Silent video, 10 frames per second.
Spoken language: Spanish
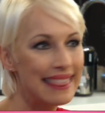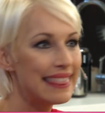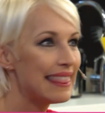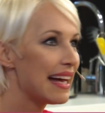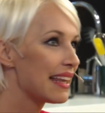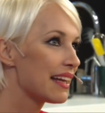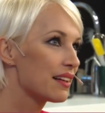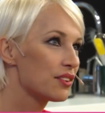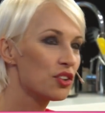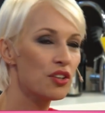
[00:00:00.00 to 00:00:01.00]
Nada,
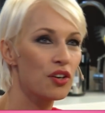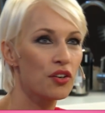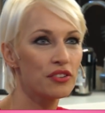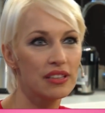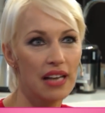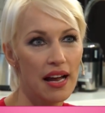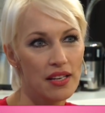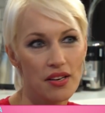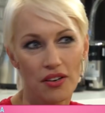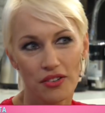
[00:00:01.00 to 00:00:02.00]
todo lo
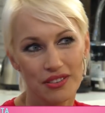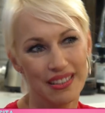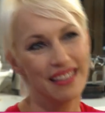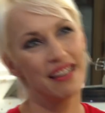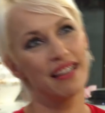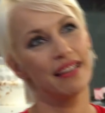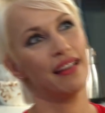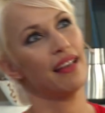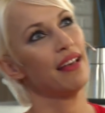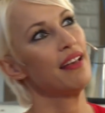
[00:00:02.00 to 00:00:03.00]
contrario. O sea,
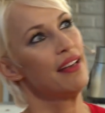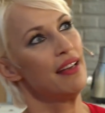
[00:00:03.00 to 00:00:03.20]
eh,